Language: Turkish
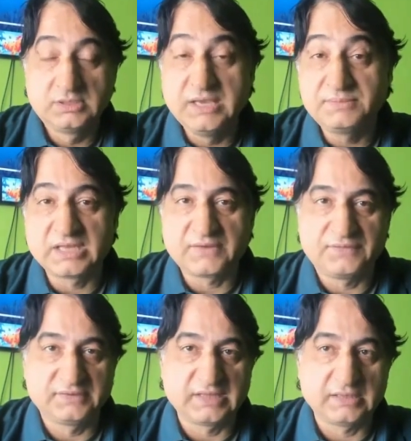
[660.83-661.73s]
kim
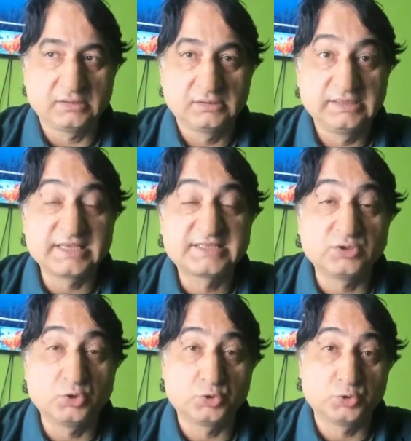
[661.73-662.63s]
tarafından
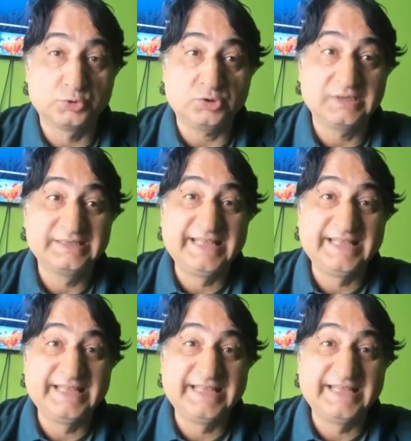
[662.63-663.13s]
nasıl öldürüldü